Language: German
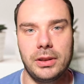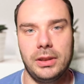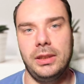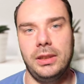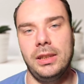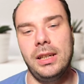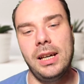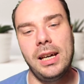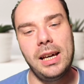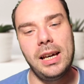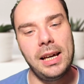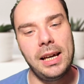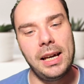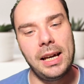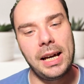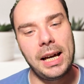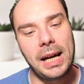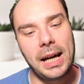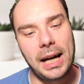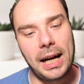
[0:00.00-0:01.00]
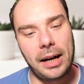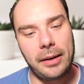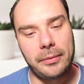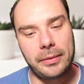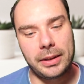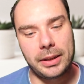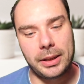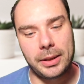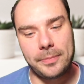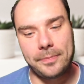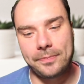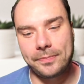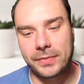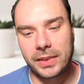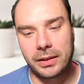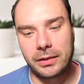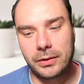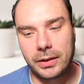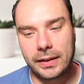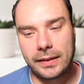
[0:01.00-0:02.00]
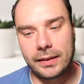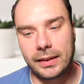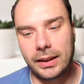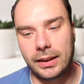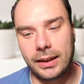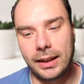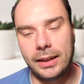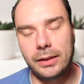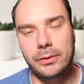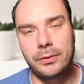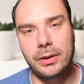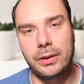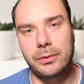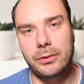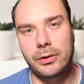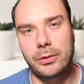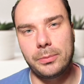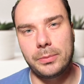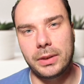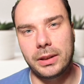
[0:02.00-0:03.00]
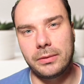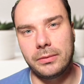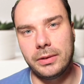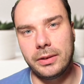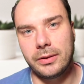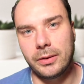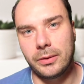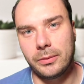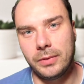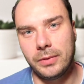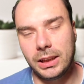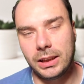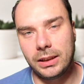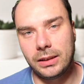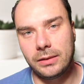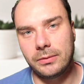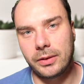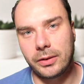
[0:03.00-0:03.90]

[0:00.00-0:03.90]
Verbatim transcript: Ja? Aber wenn du jetzt deinen 9-to-5-Job machen willst und wirklich in